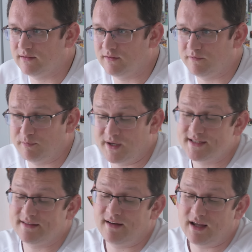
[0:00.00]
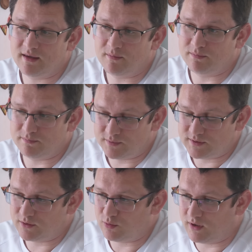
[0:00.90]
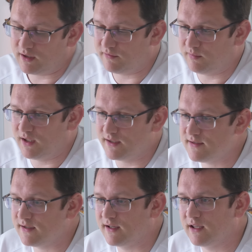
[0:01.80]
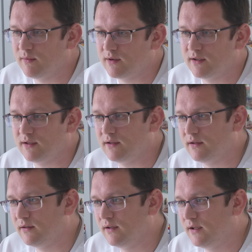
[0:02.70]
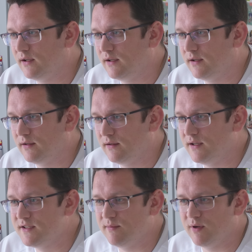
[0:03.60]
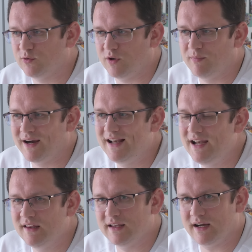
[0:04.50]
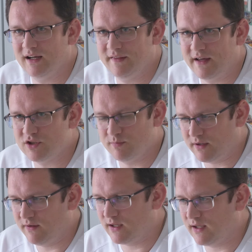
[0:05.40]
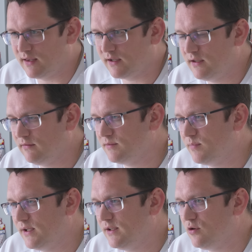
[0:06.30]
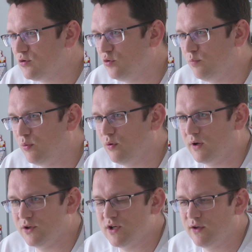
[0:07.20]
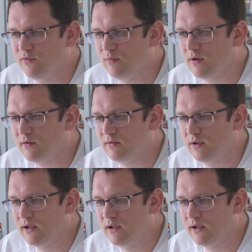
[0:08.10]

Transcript: в представлении сотрудников милиции какими-то лицами, которые могли так или иначе проявить какие-то активность политическую по окончанию выборов,